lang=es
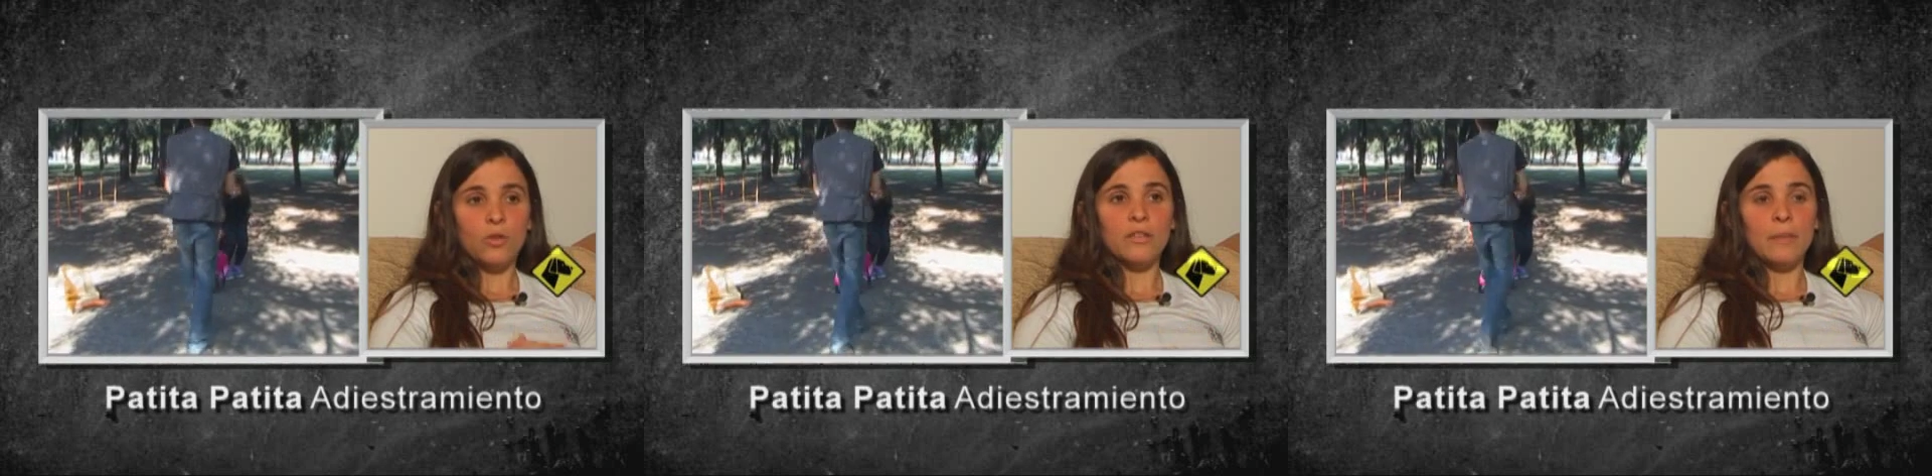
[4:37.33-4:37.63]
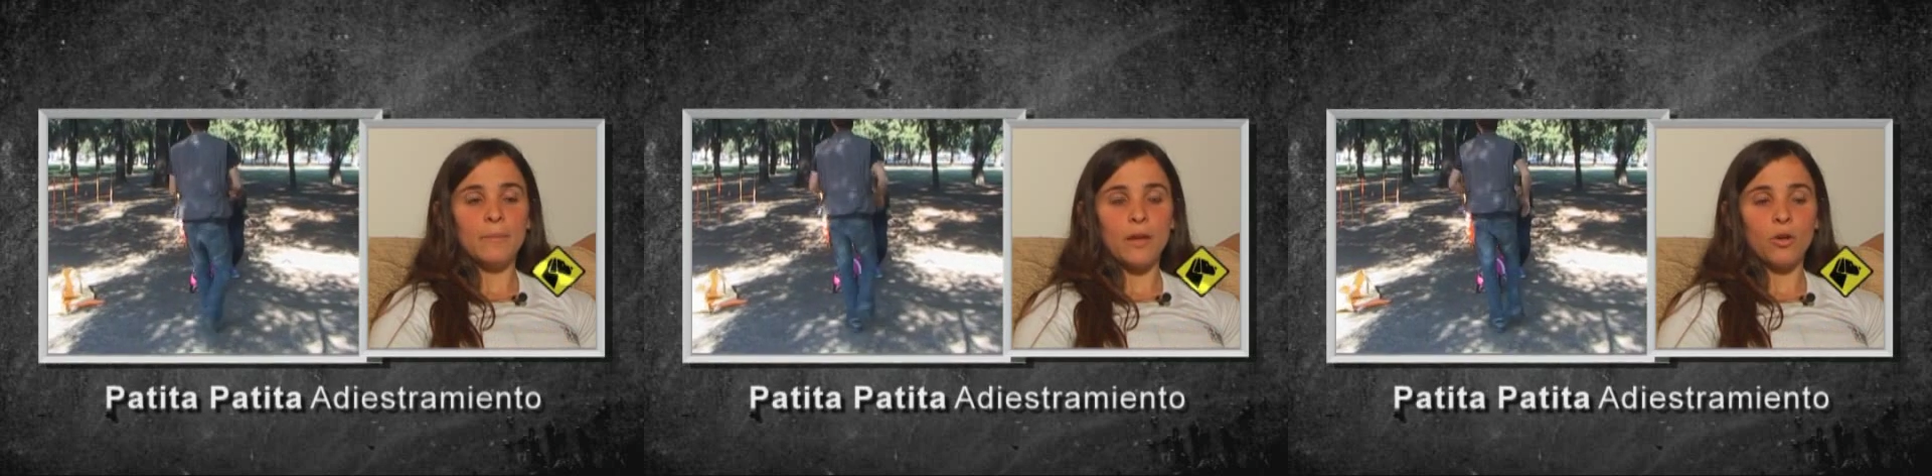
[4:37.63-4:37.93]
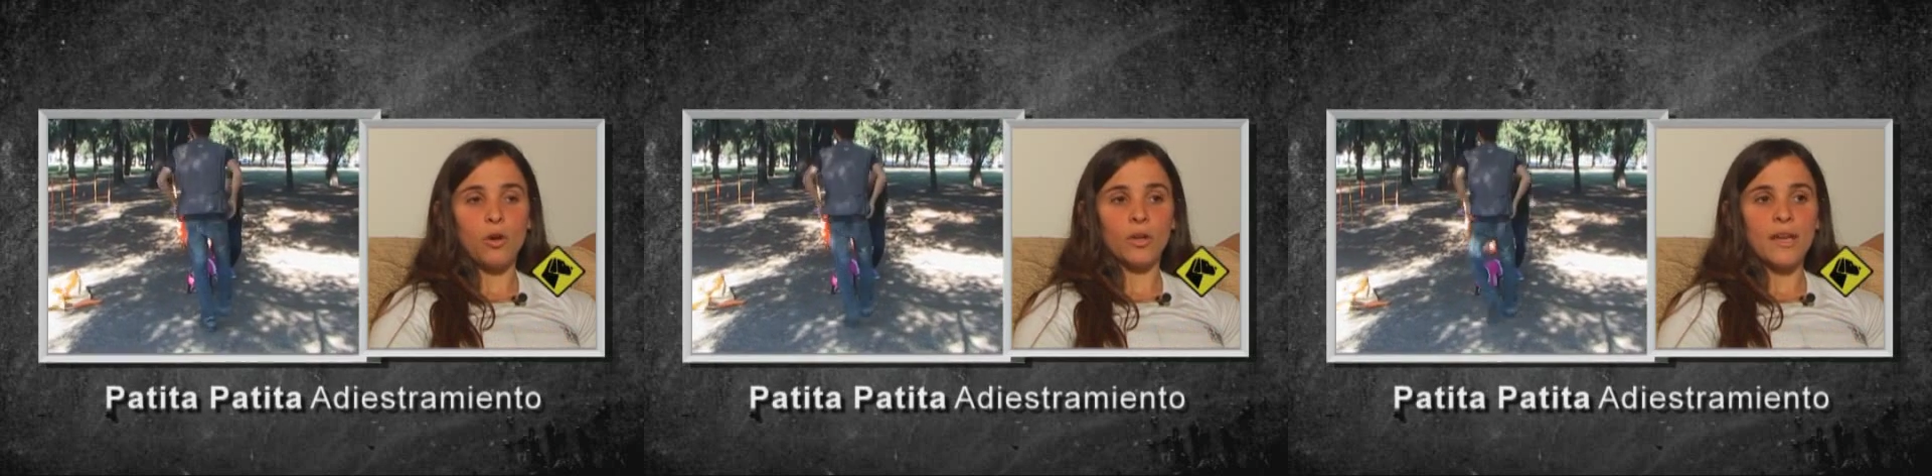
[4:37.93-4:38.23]
donde el
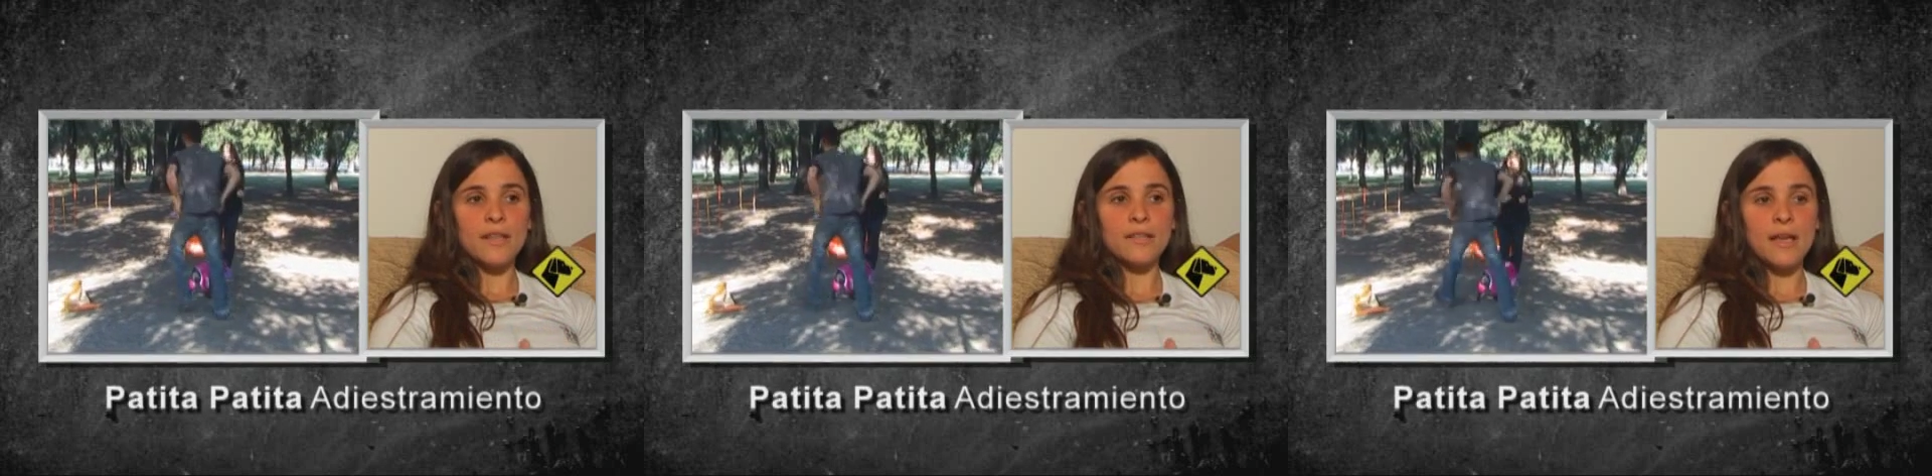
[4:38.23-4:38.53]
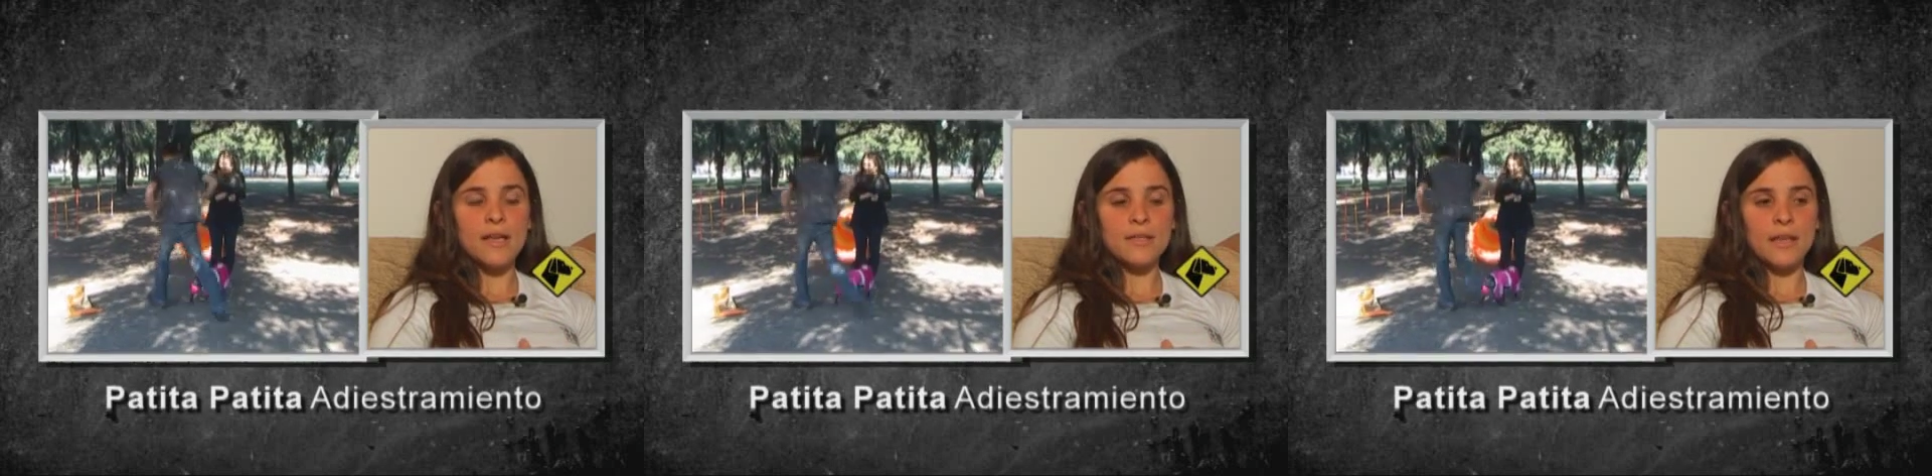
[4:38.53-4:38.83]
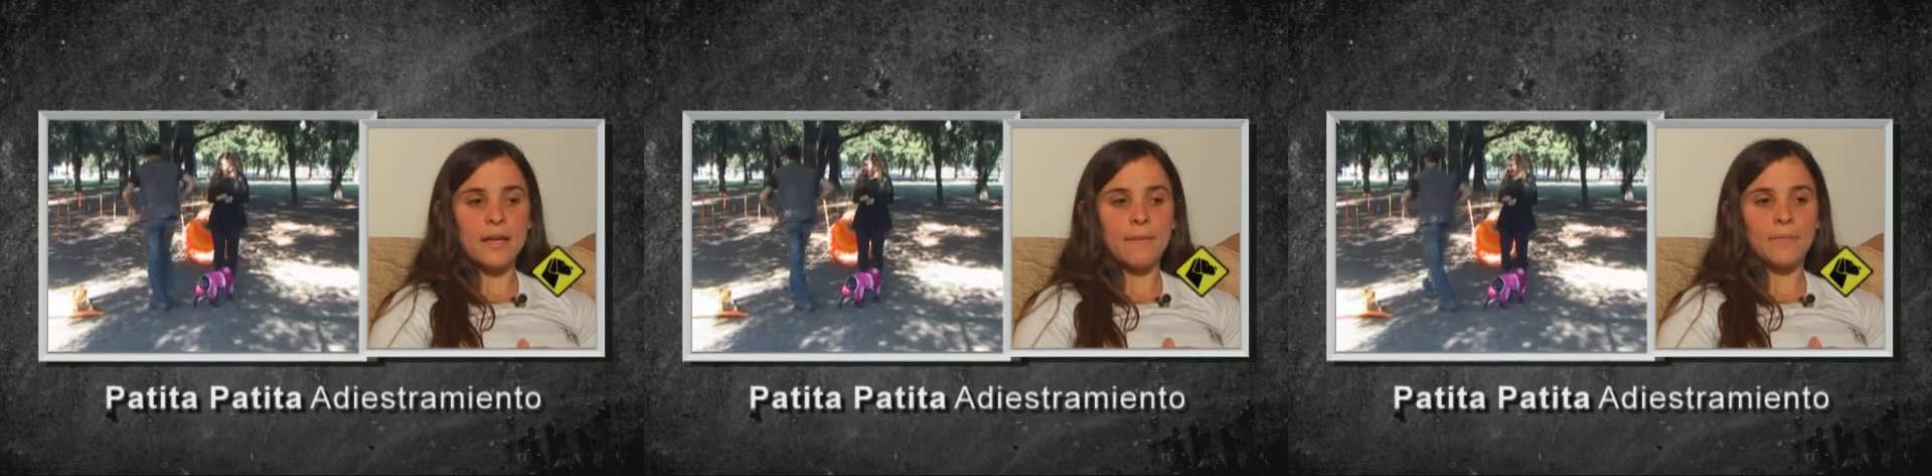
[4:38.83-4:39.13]
perro lo que hace es
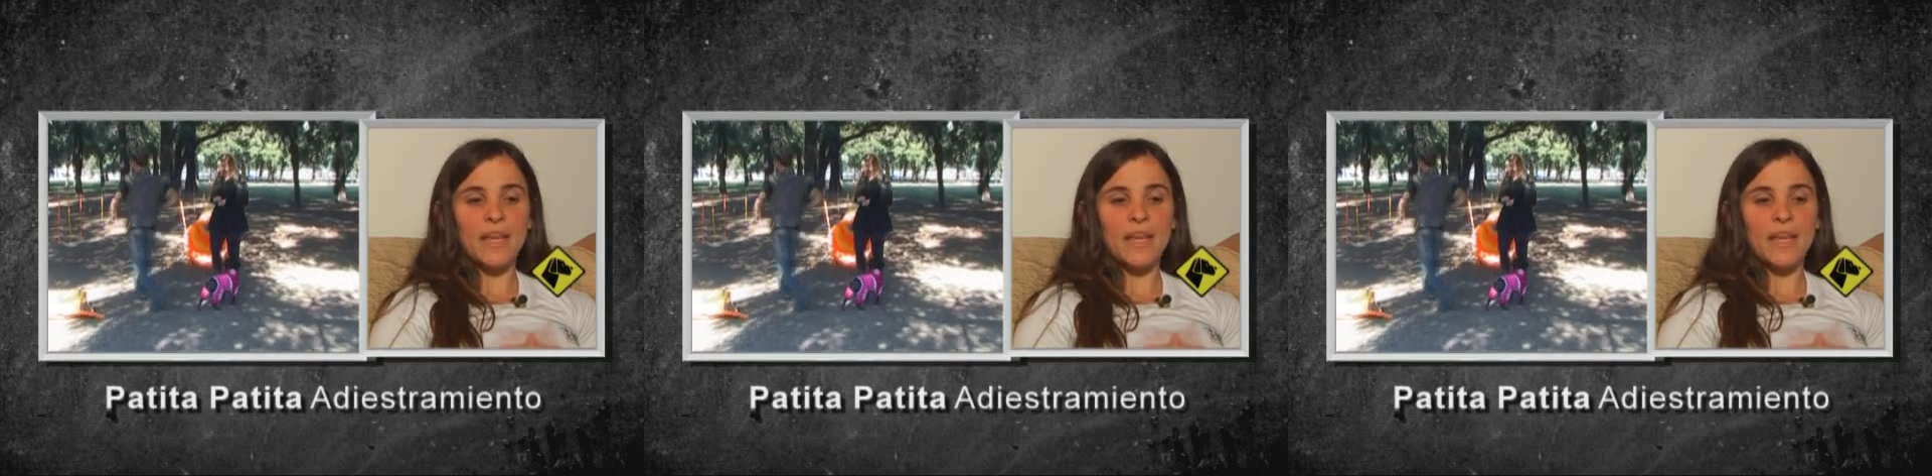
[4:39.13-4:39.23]
em,